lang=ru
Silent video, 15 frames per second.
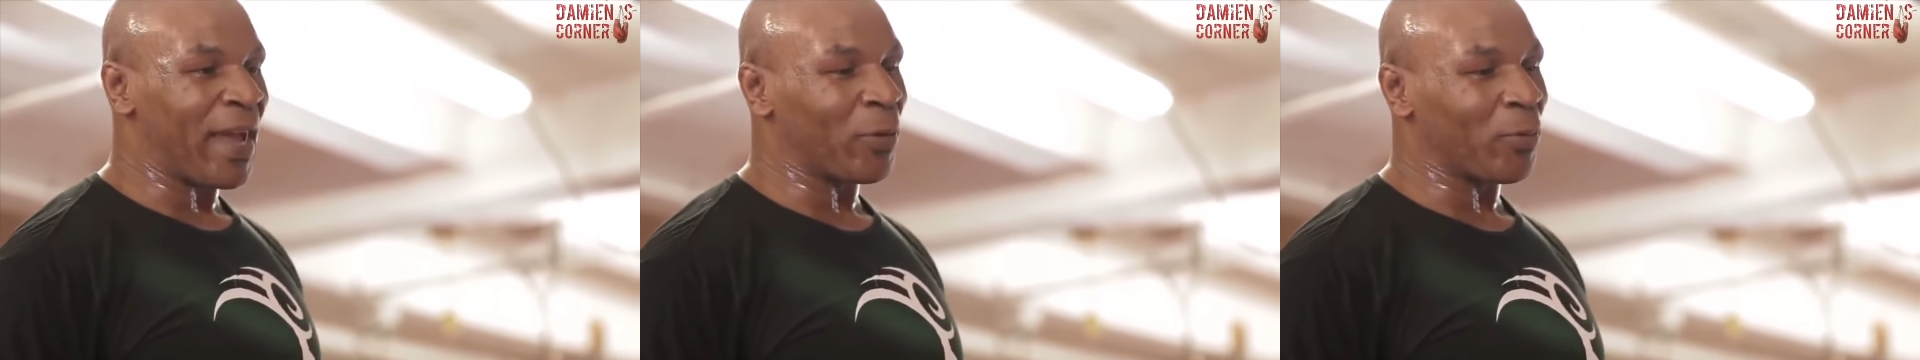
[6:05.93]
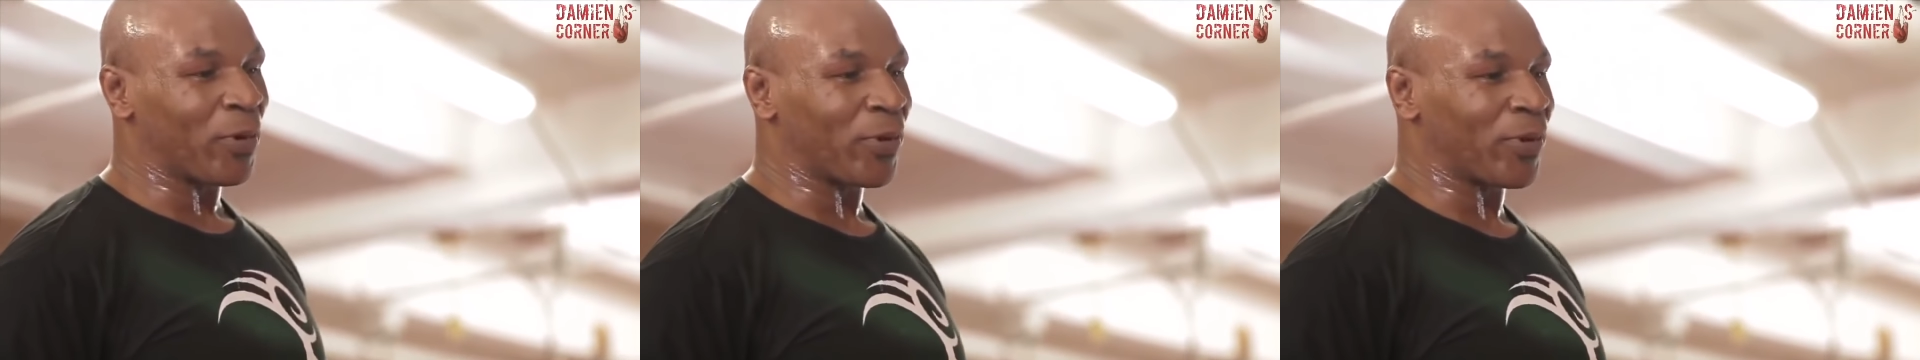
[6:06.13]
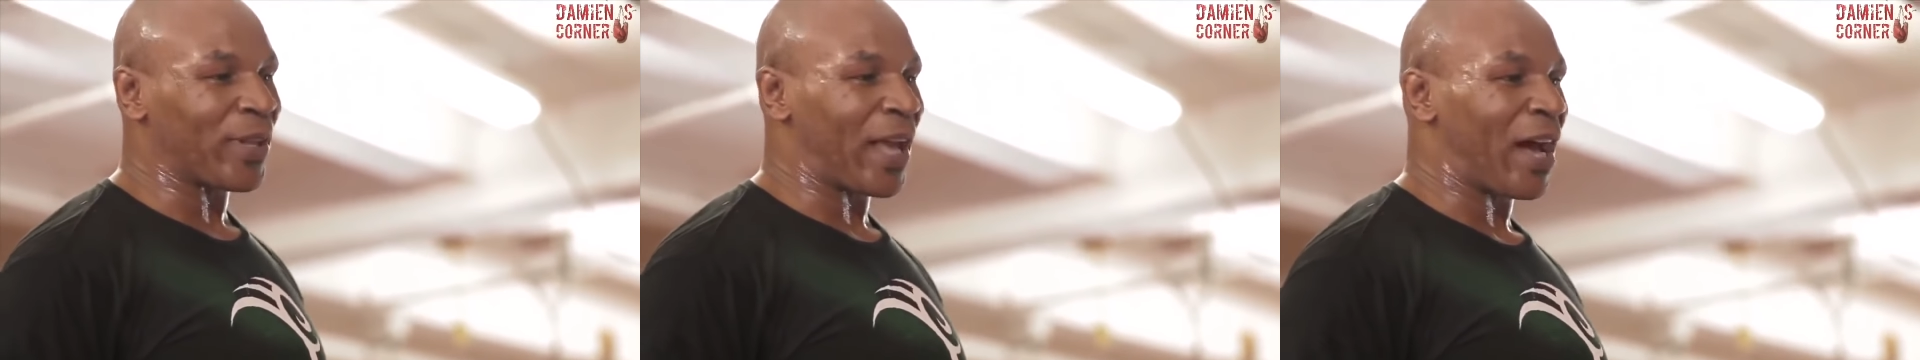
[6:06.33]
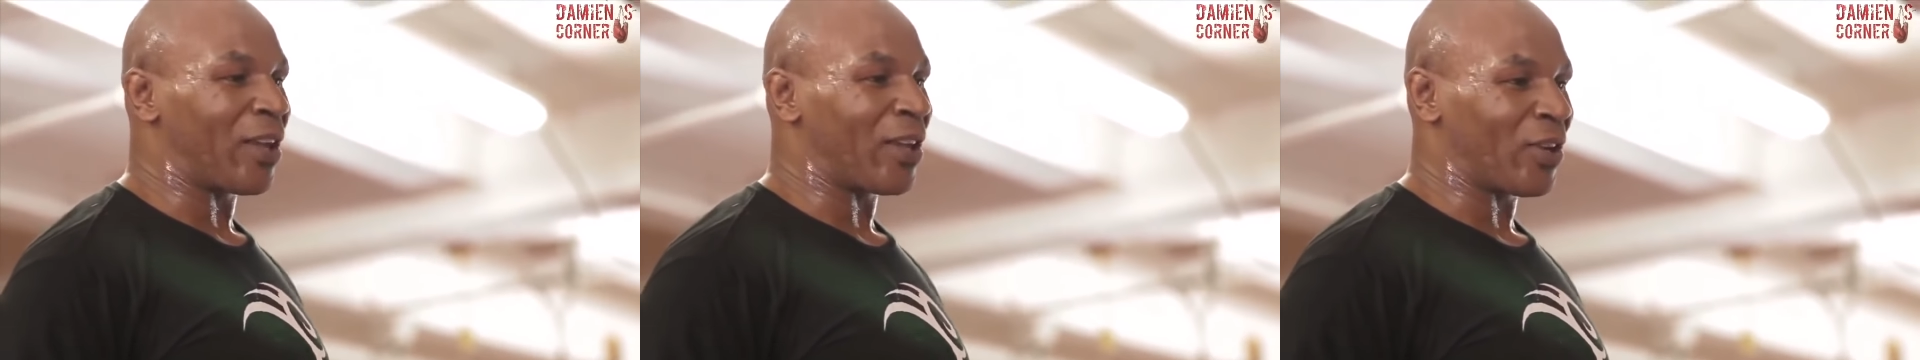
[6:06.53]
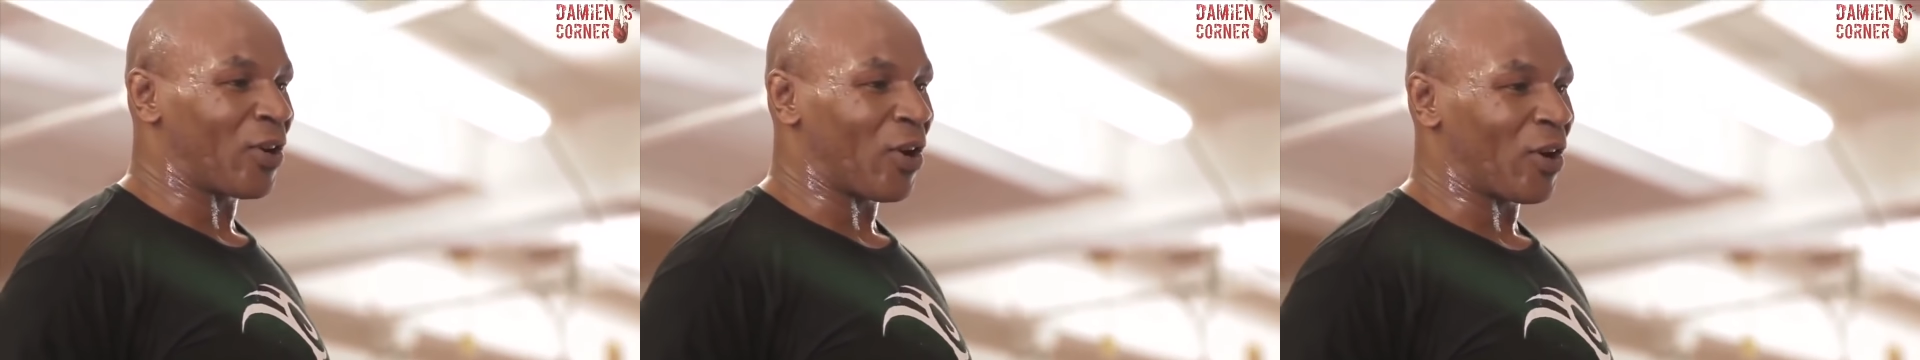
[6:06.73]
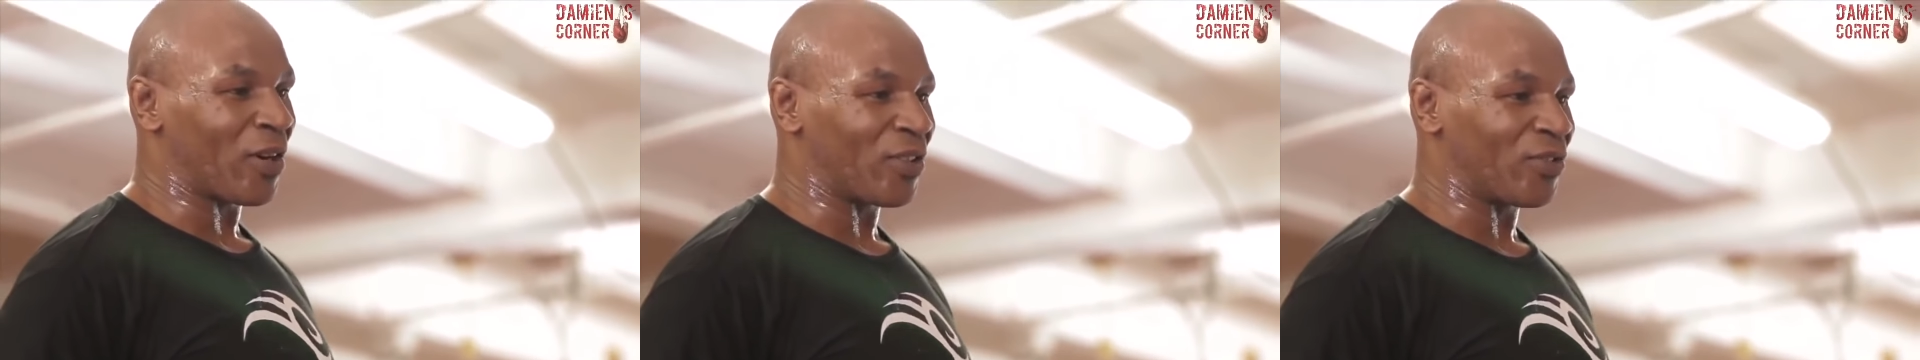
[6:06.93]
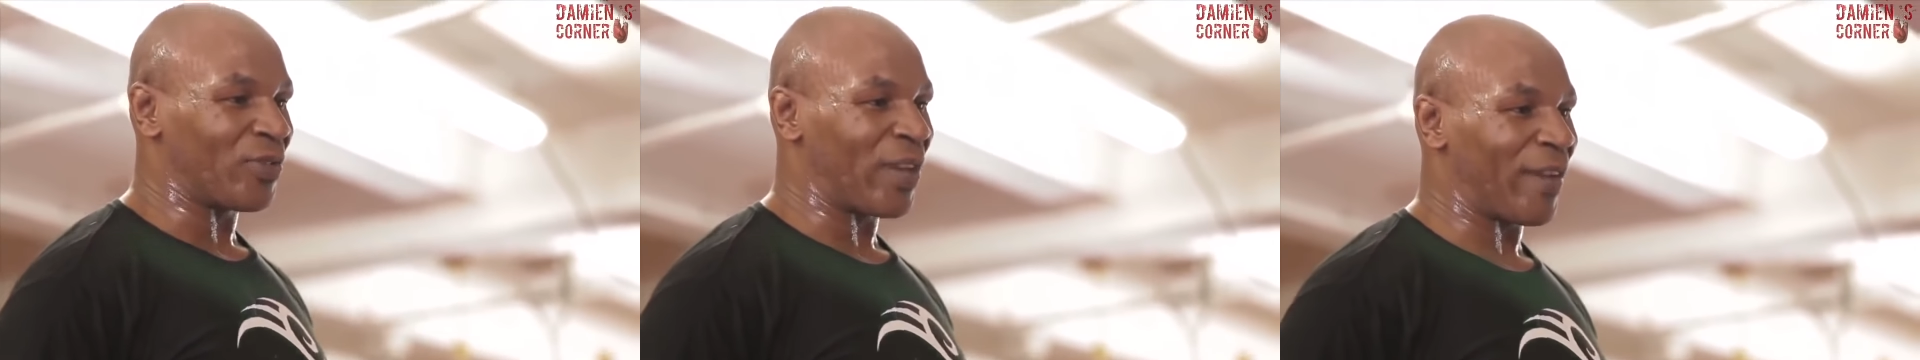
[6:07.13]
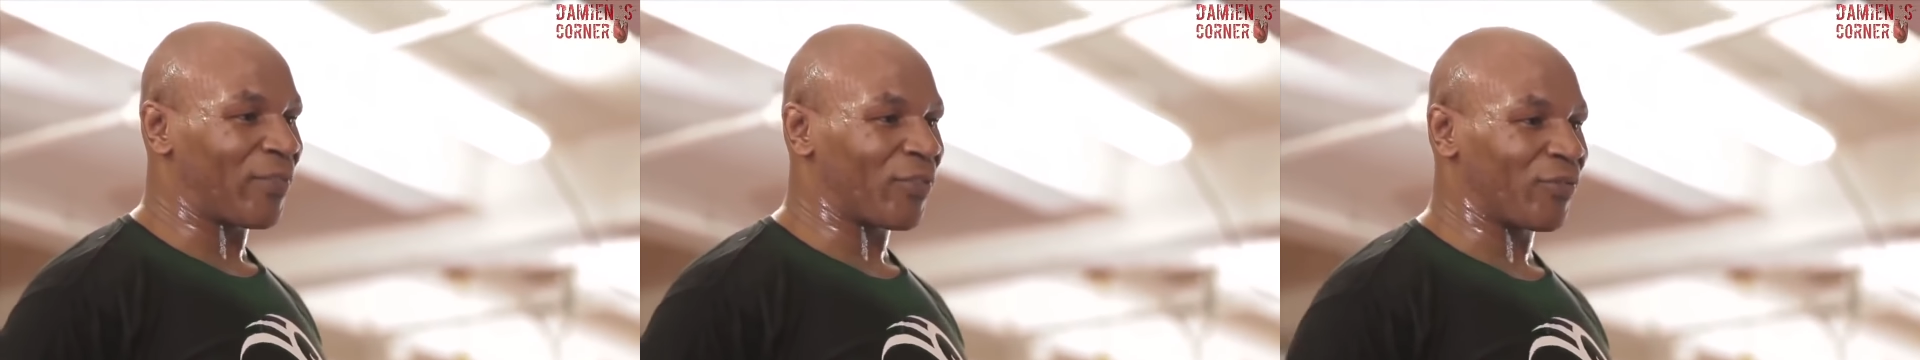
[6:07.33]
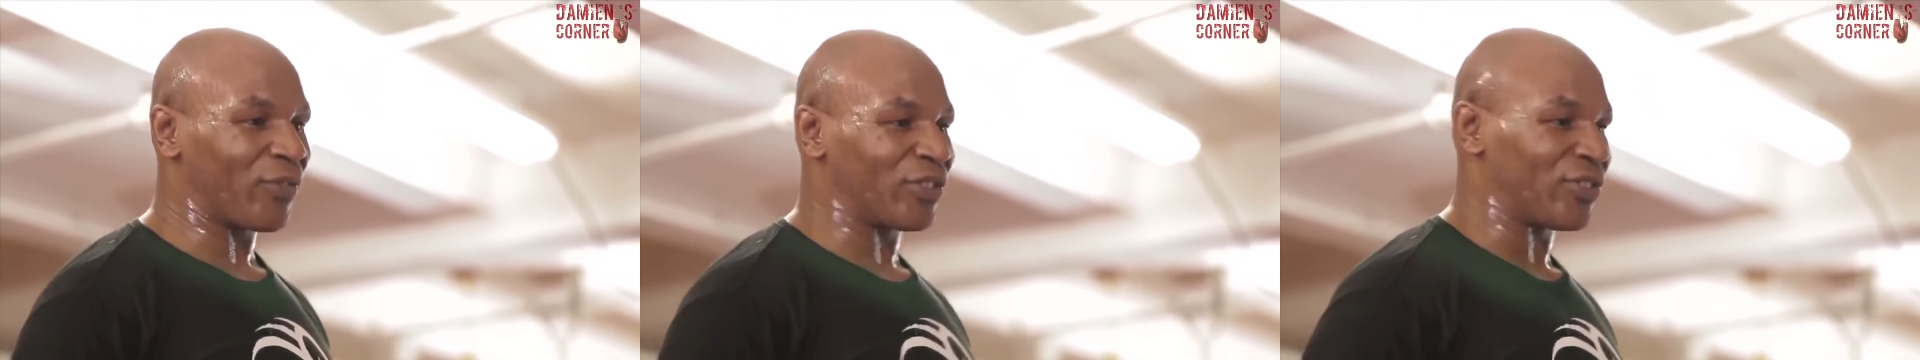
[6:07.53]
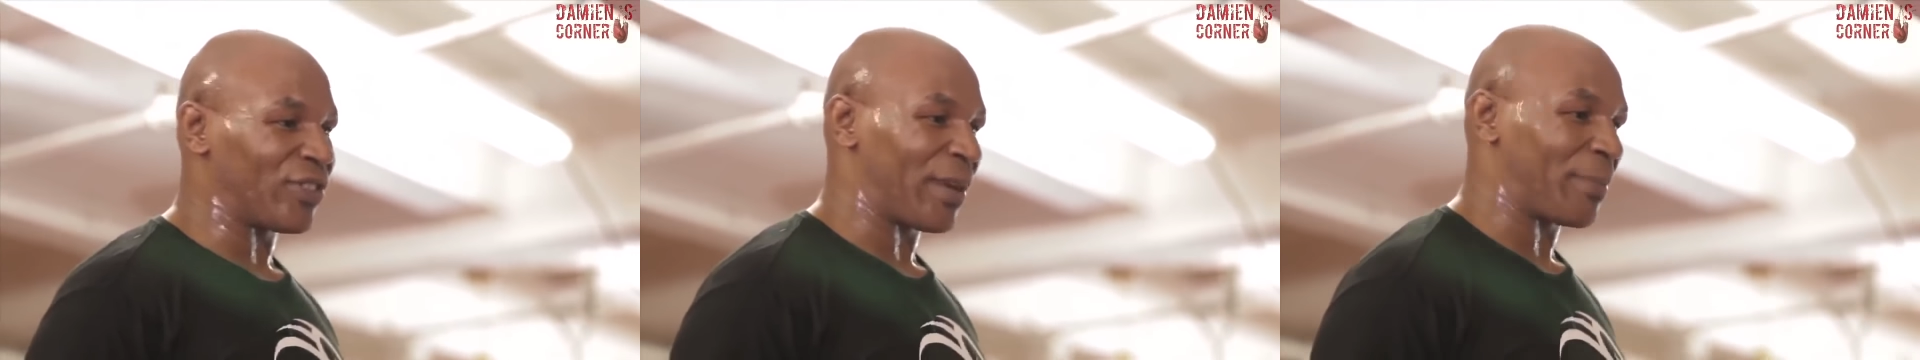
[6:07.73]
потому что тебе нужно
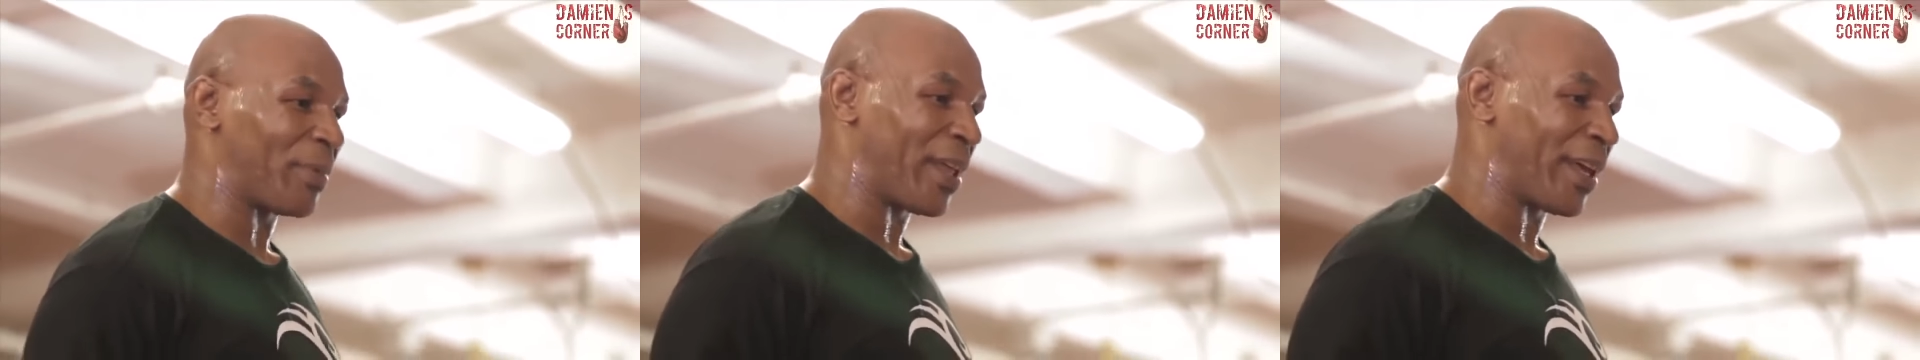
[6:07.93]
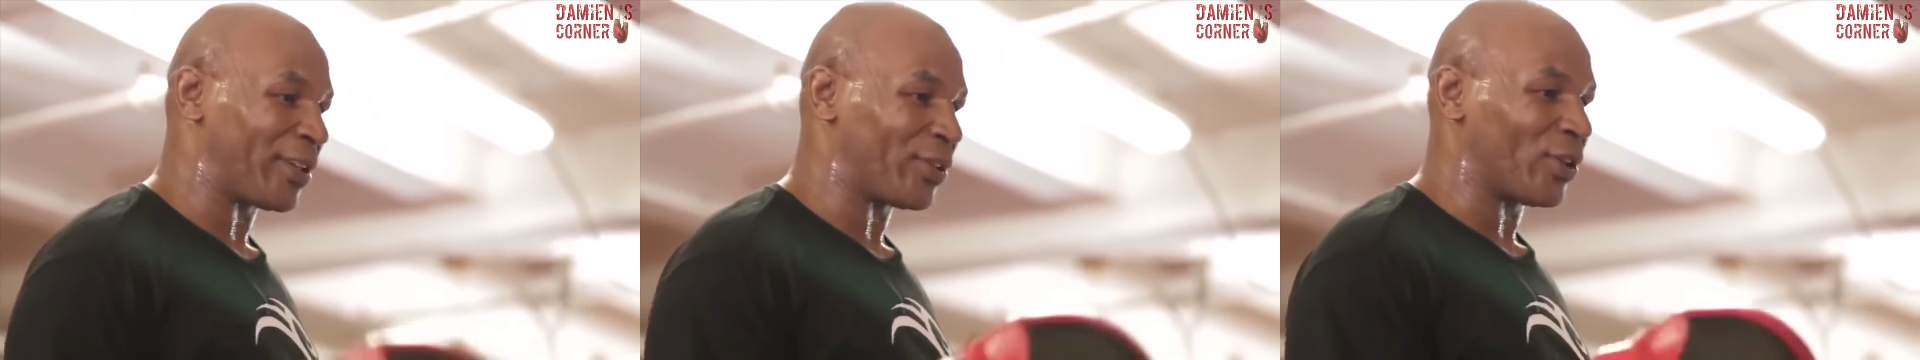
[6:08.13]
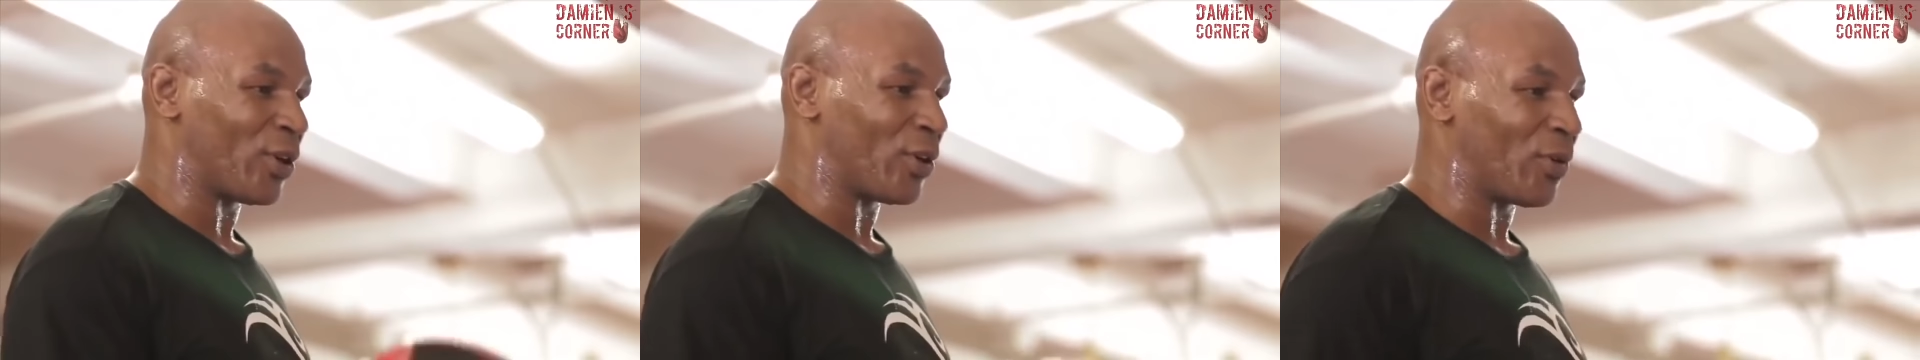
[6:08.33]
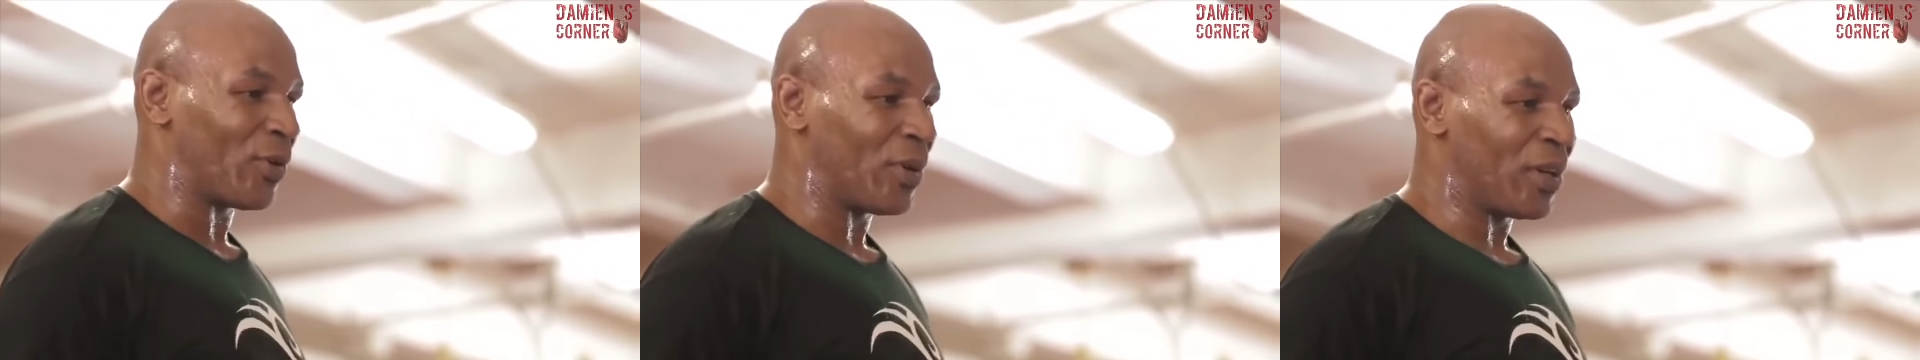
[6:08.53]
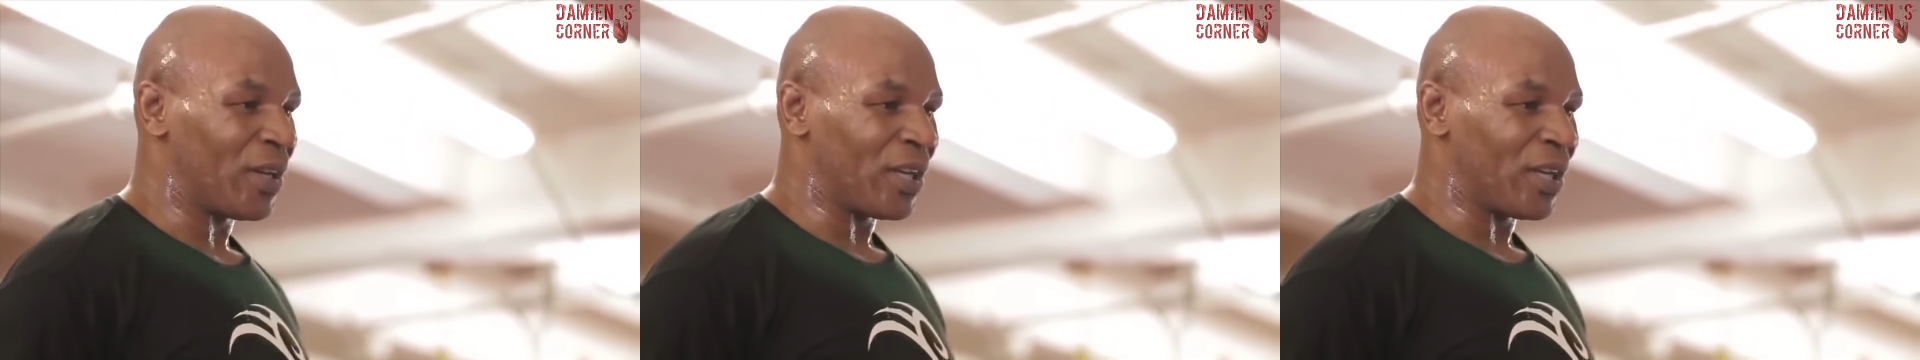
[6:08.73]
достичь той цели.